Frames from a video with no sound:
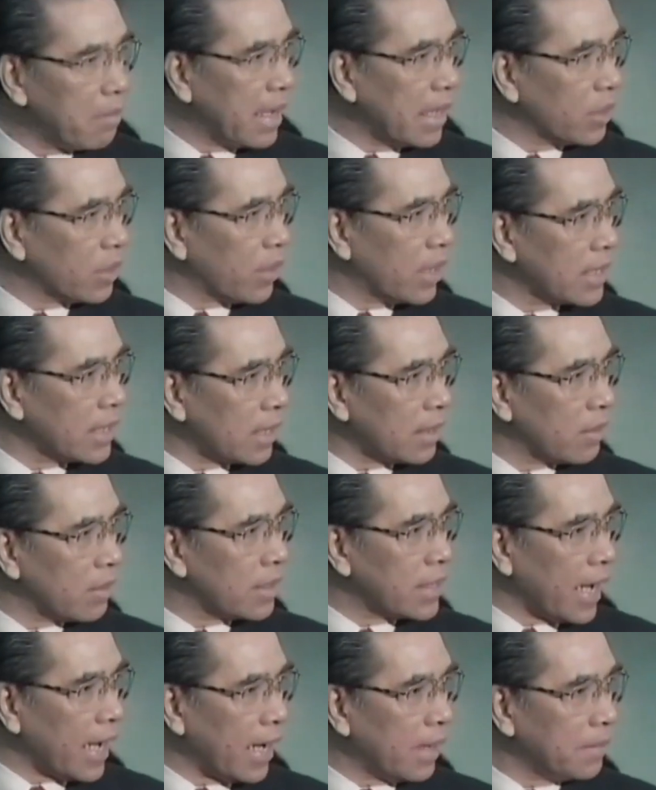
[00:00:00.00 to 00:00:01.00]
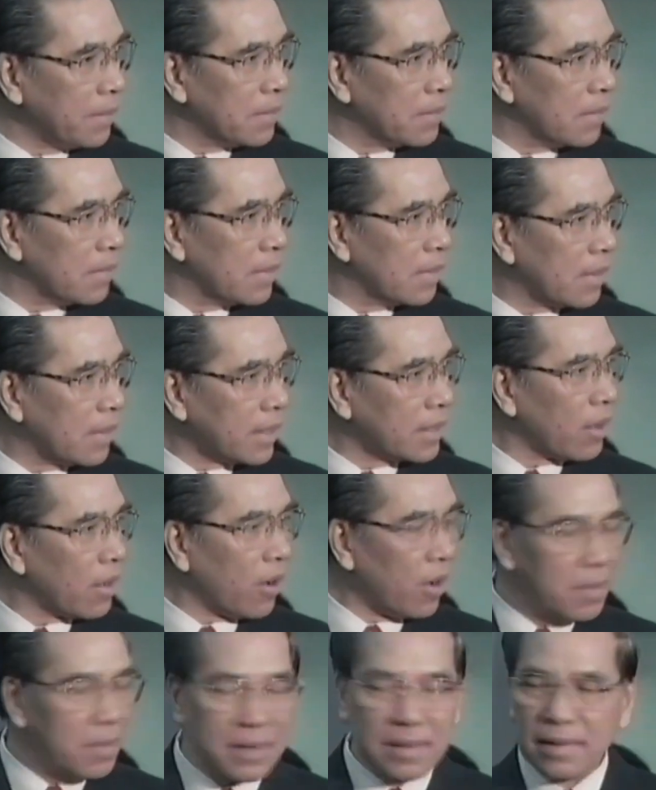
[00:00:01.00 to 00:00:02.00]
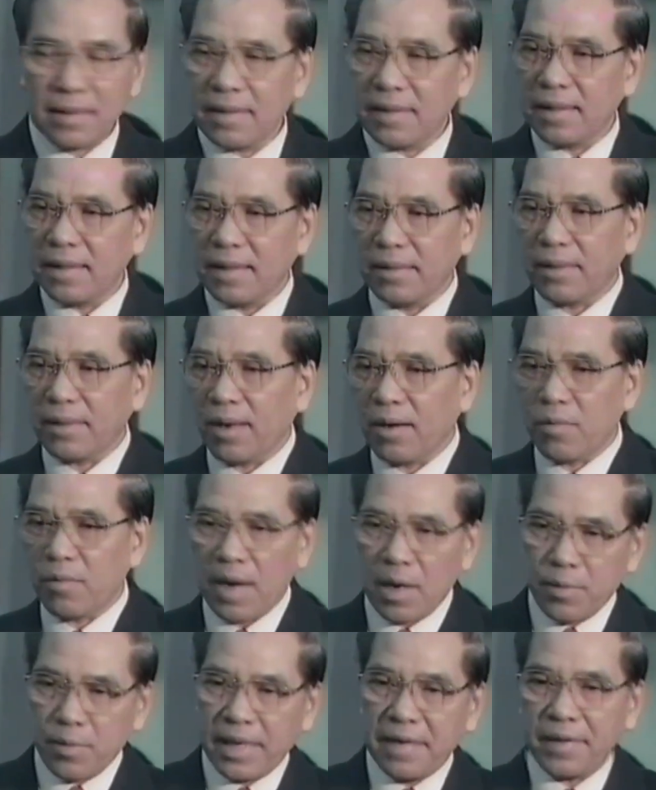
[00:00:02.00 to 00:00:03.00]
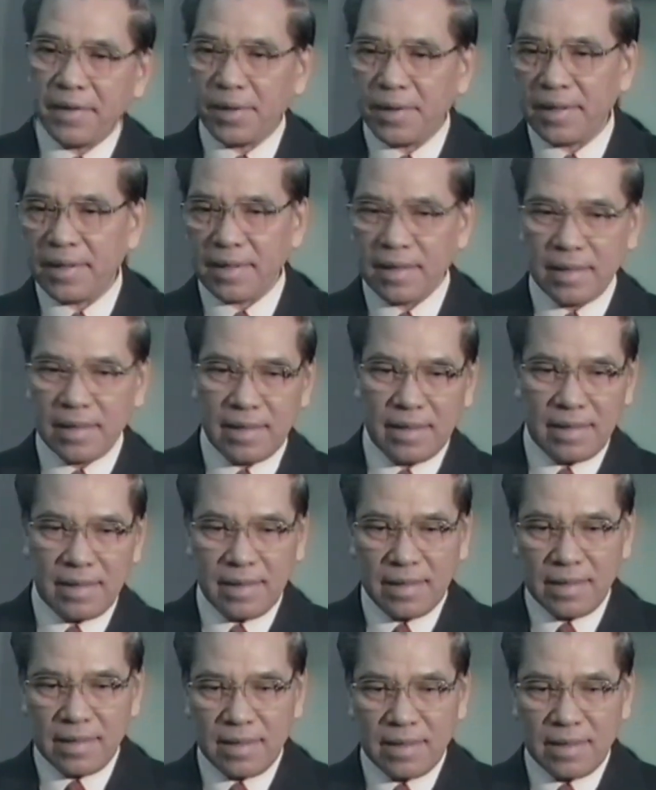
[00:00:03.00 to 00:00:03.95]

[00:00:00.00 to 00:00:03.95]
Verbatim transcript: và khai thác khu di tích Chủ tịch Hồ Chí Minh tại phủ Chủ tịch, cũng như là các khu